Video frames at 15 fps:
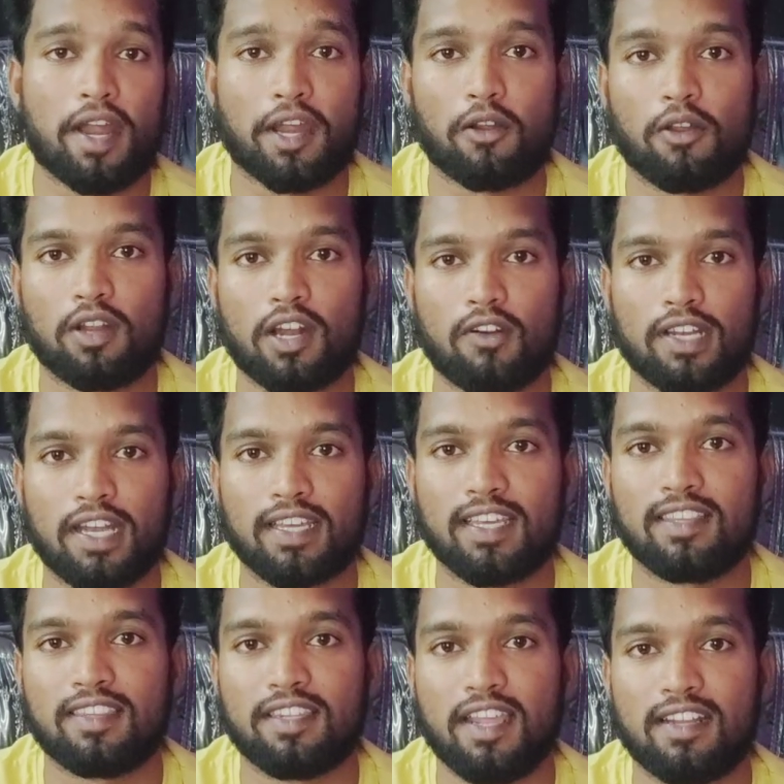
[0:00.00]
మార్కెట్లో రావడానికి
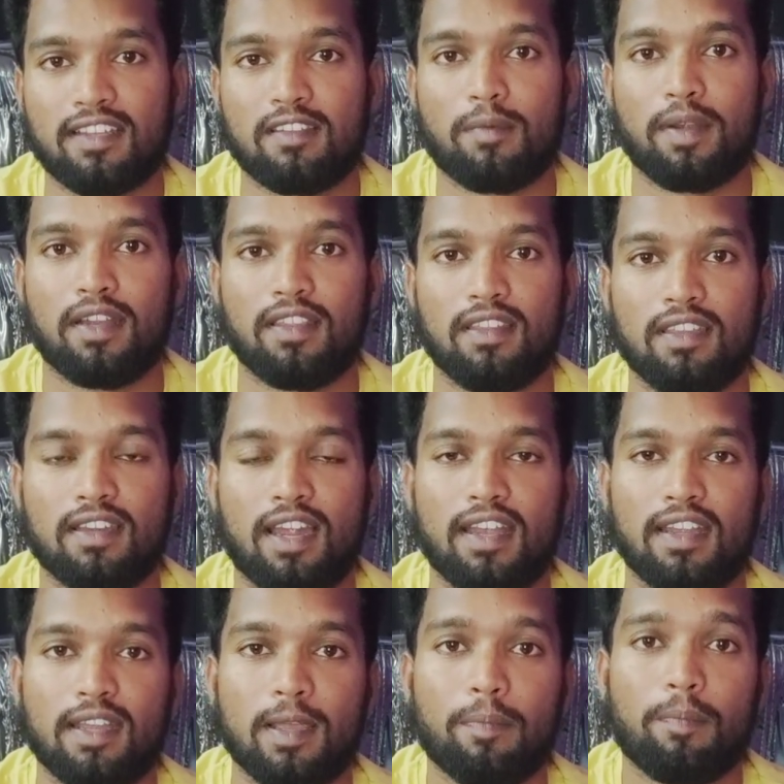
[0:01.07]
తీర్చేది పెట్టింది
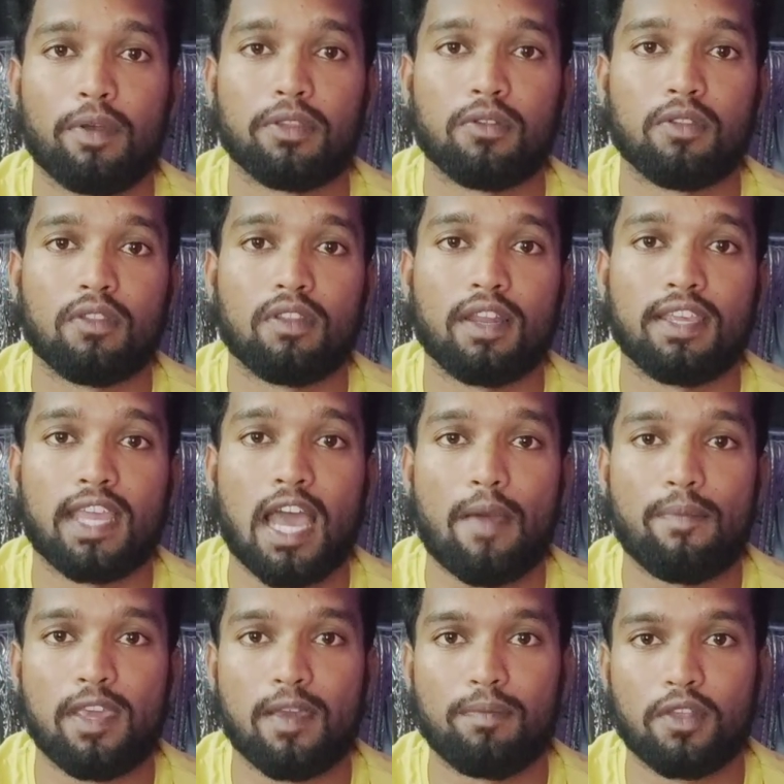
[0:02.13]
అంటే పంతొమ్మిది వందల
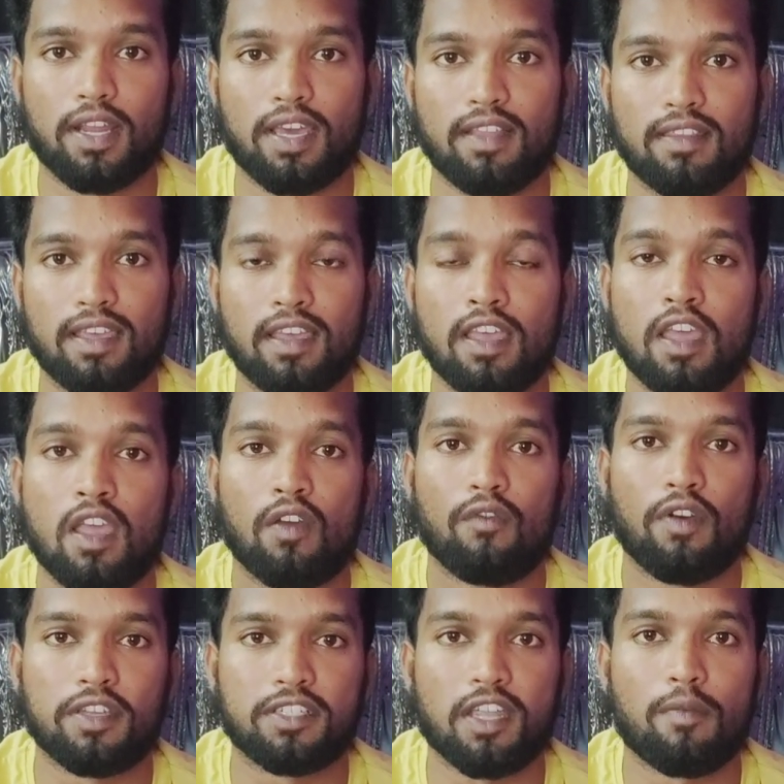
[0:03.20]
యాభై ఎనిమిదిలో అయితే
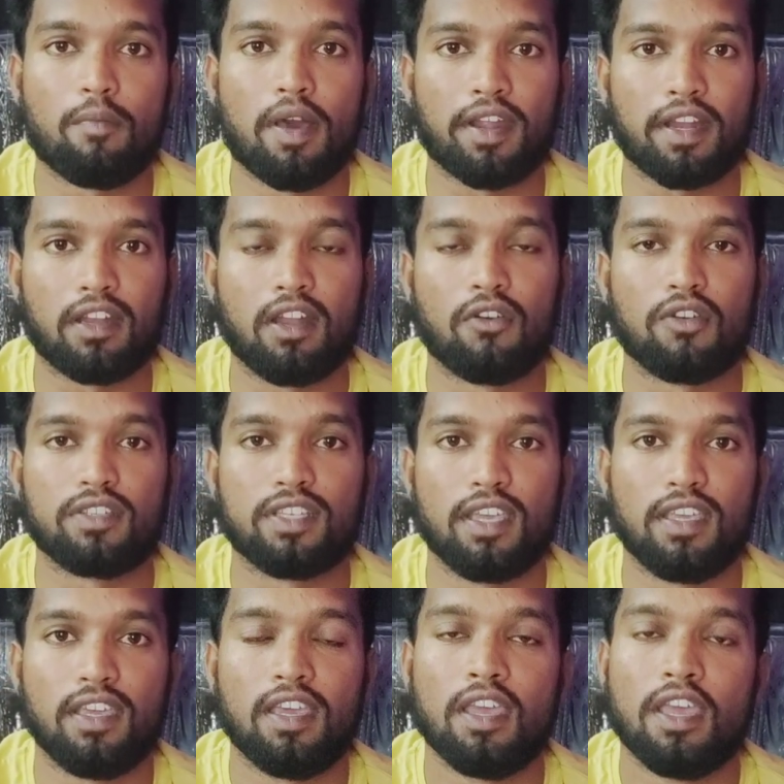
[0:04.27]
ఫస్ట్ టైం మార్కెట్లోకి
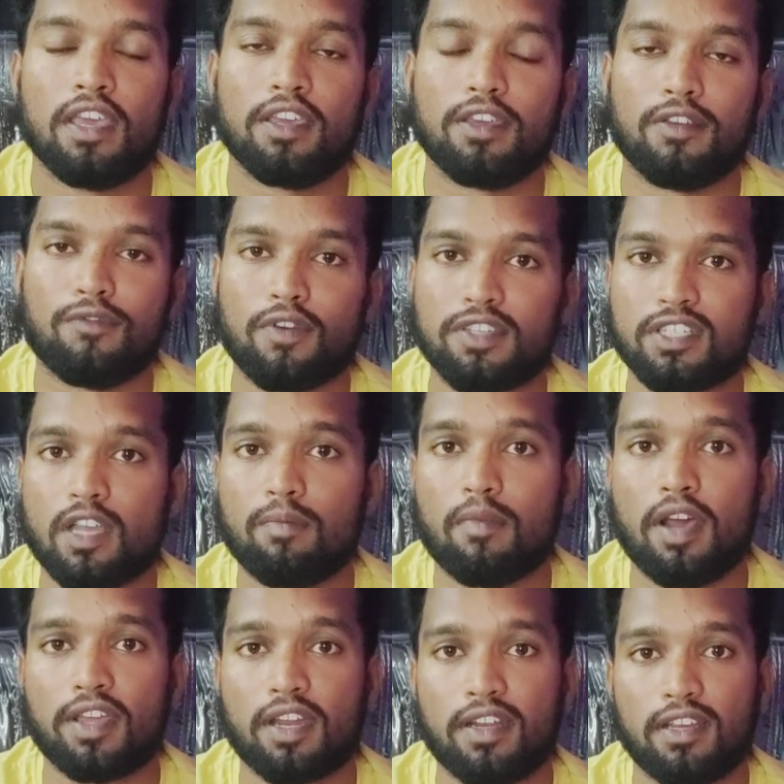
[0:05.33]
వచ్చాయి ఈ ఫస్ట్ టైం
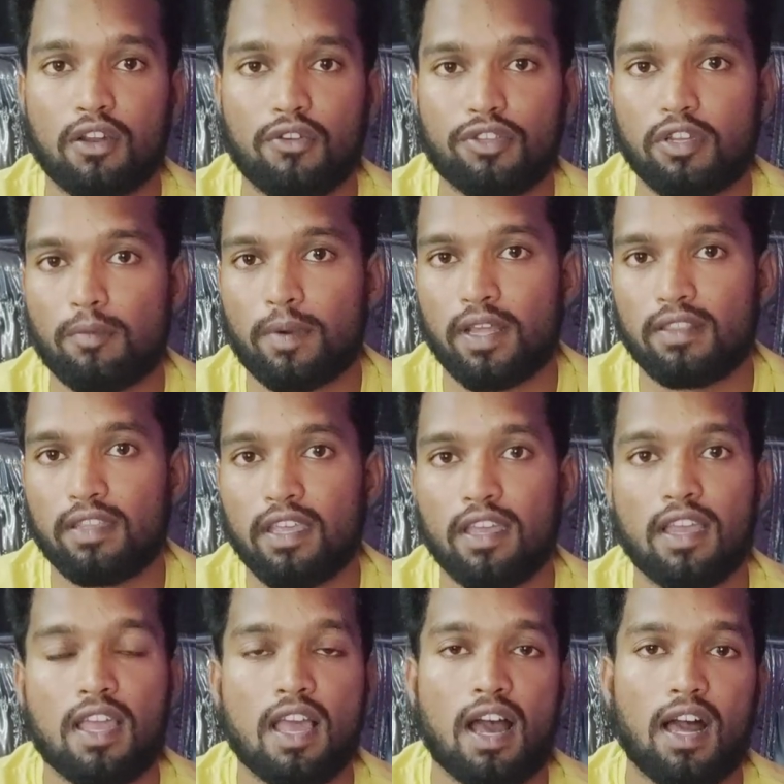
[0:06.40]
మార్కెటింగ్లో వచ్చినప్పుడైతే
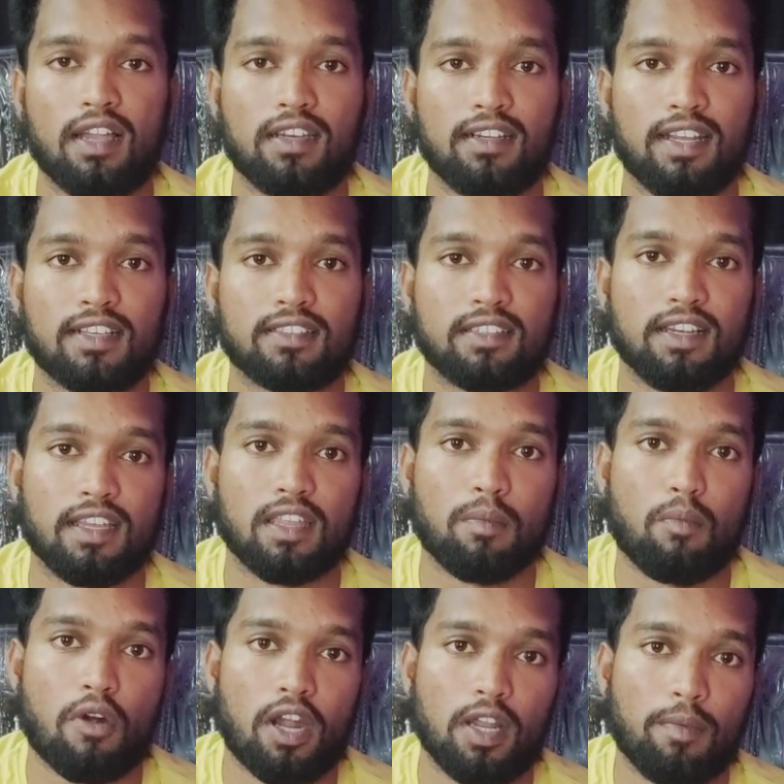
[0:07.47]
అథ్లెటిక్స్ లేదా
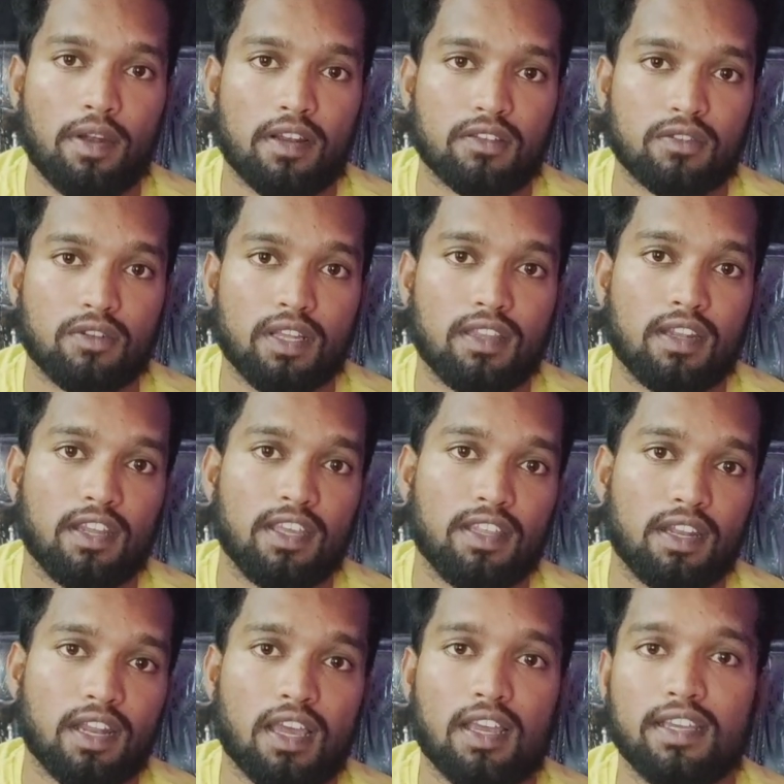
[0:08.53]
బాడీ బిల్డర్స్ లేదన్నా
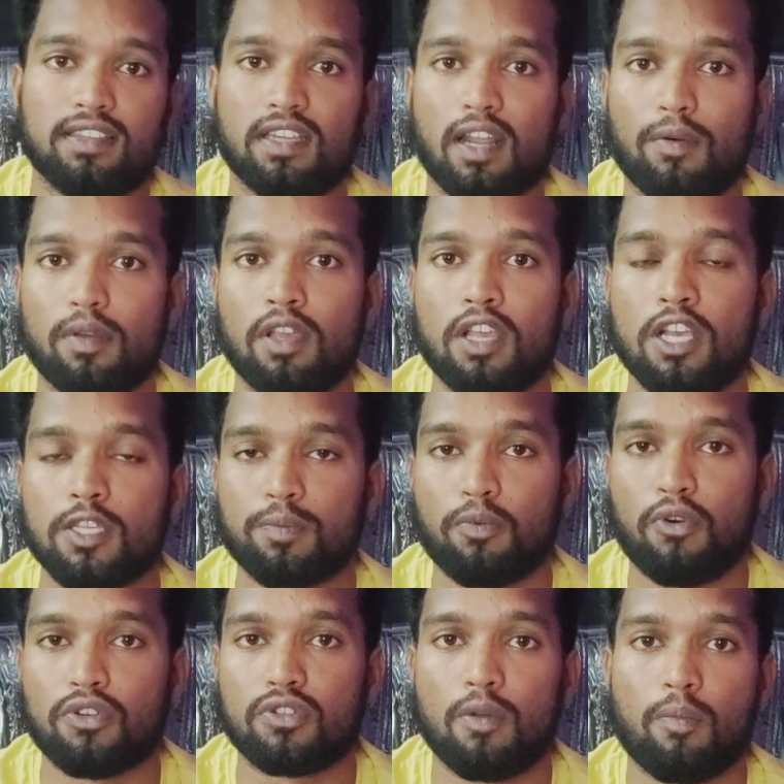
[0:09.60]
ఏదన్నా ఇతర
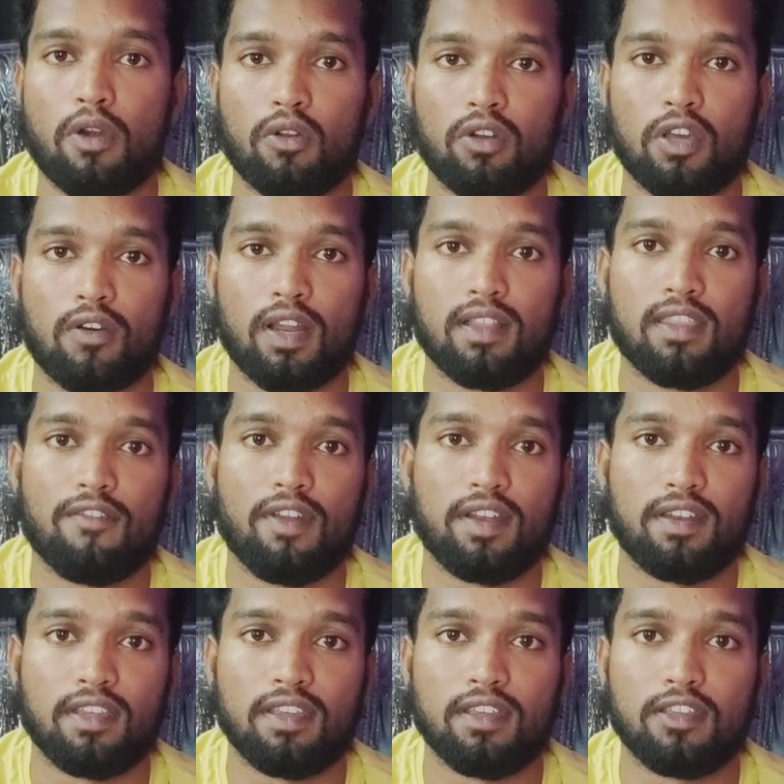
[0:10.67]
స్పోర్ట్స్లో పాల్గొనే అయితే
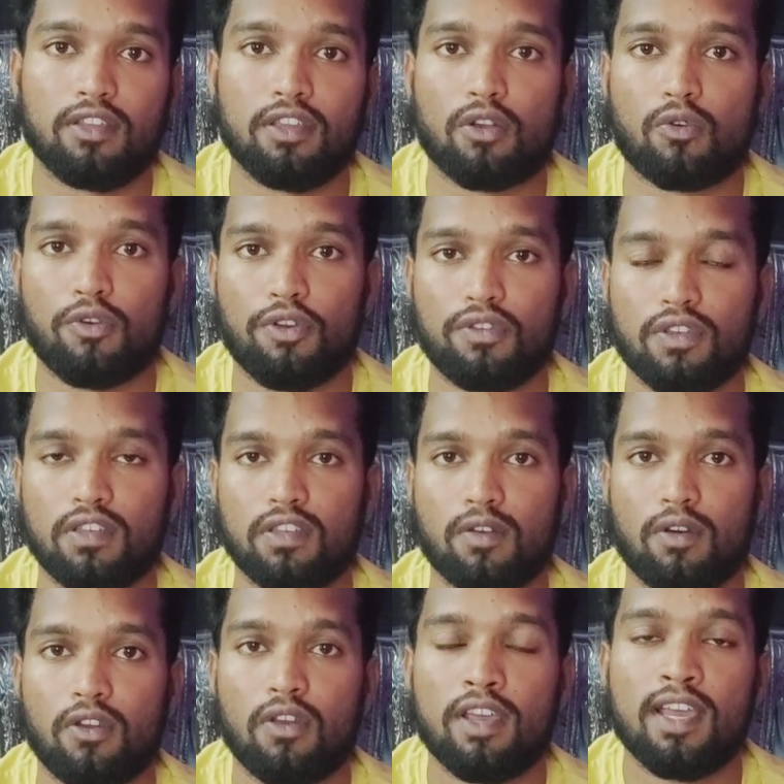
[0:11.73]
వీటిని ఎక్కువ యూజ్
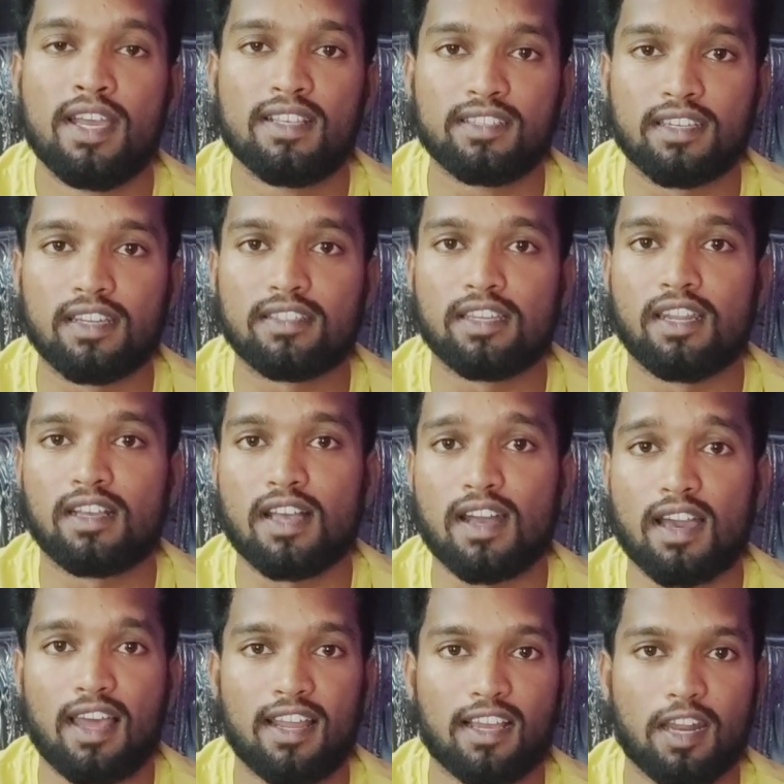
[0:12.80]
చేసేవారు చిన్న చిన్నగా
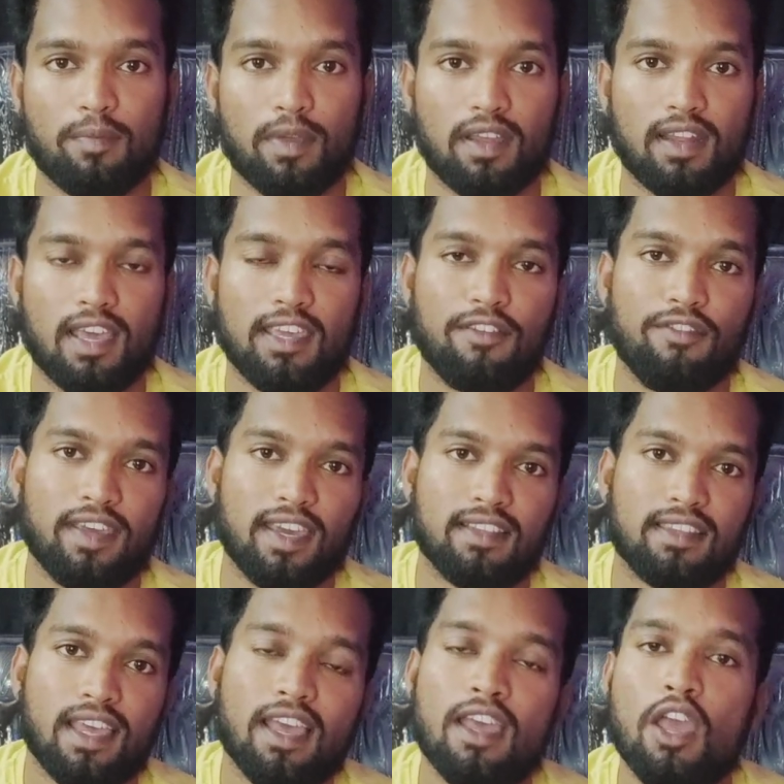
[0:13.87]
కాలక్రమేణా ఇవి
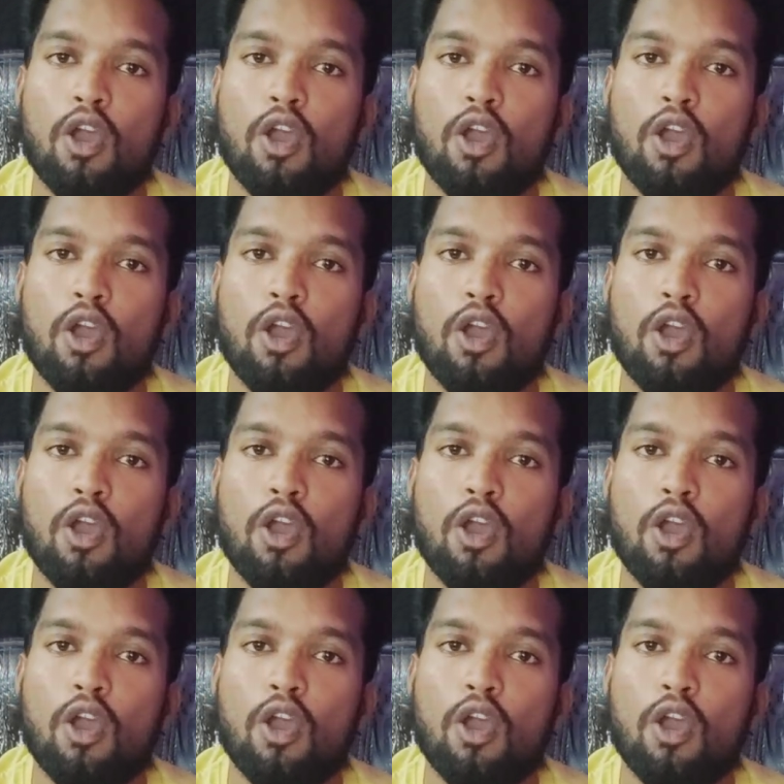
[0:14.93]
అయితే